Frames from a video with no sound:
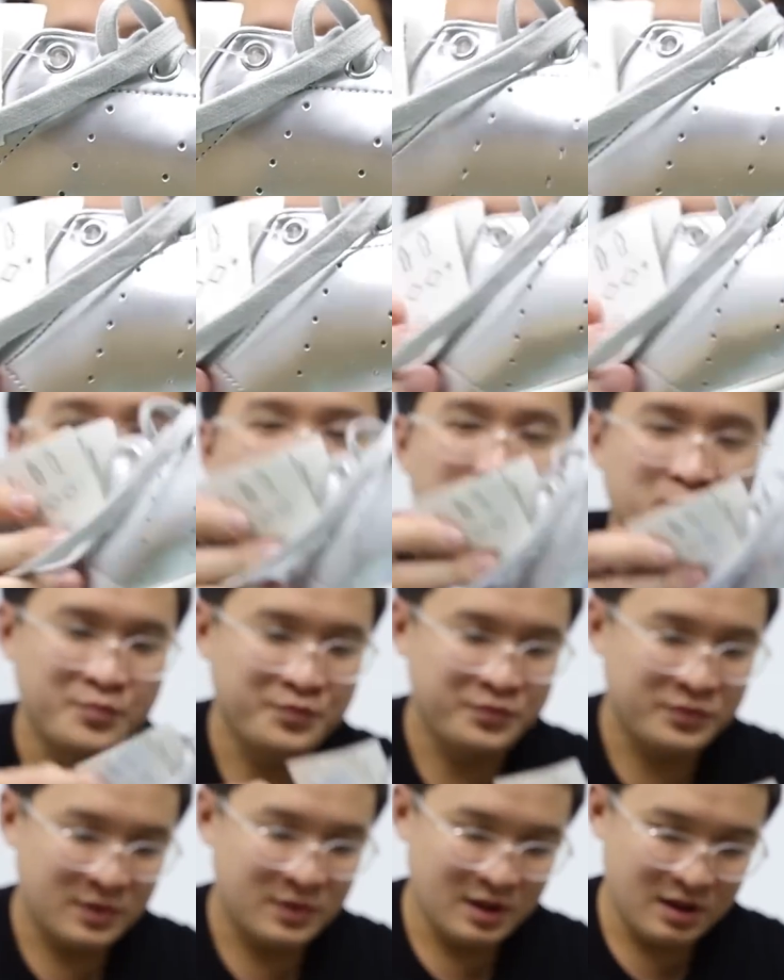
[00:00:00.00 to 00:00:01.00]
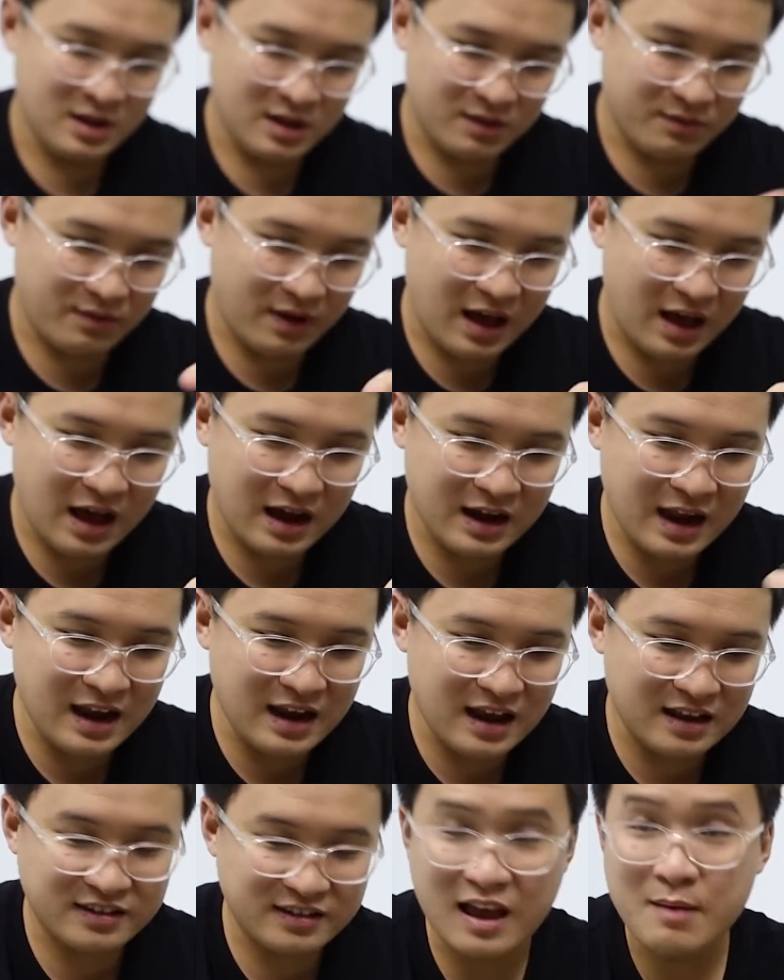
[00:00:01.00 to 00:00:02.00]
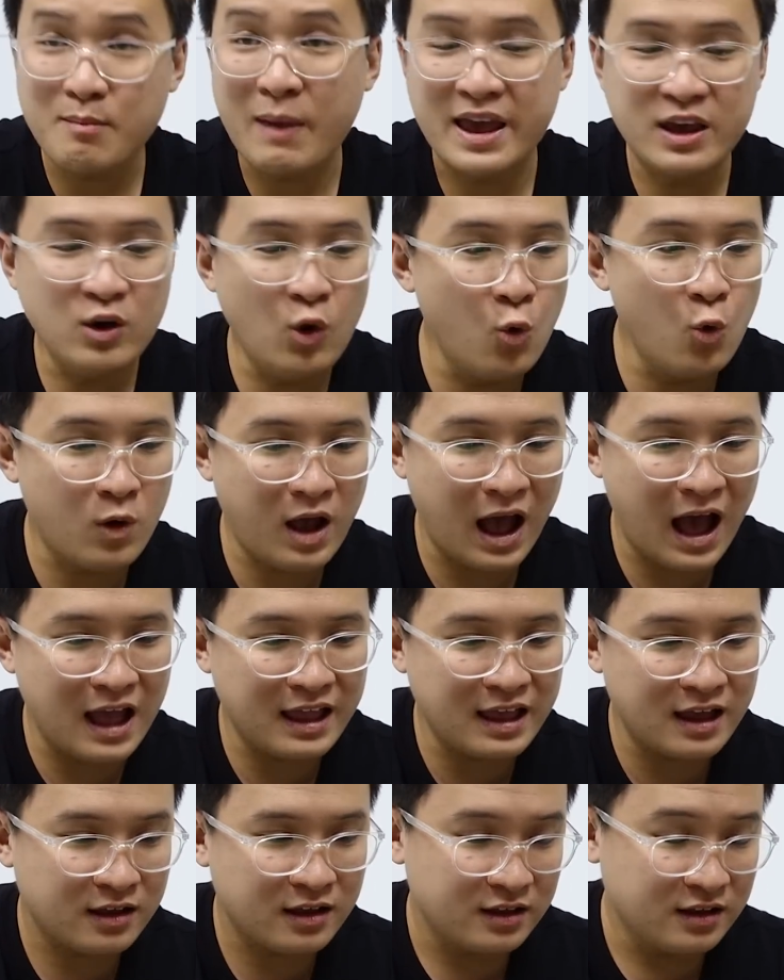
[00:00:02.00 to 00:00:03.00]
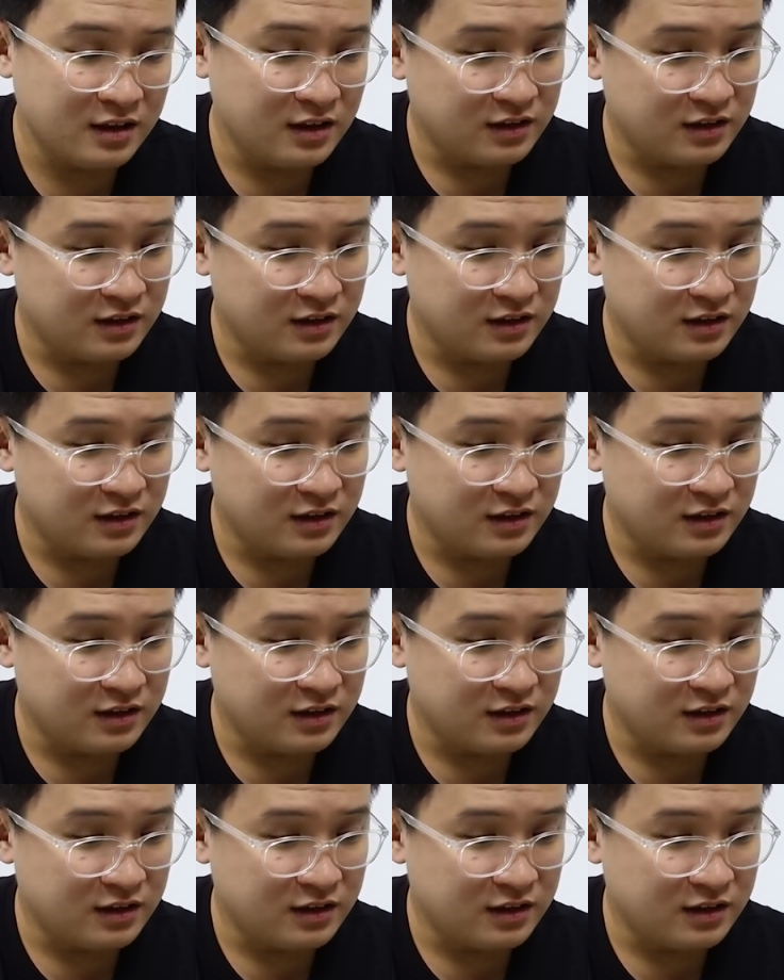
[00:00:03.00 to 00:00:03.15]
chơi và đây là size 7 UK nha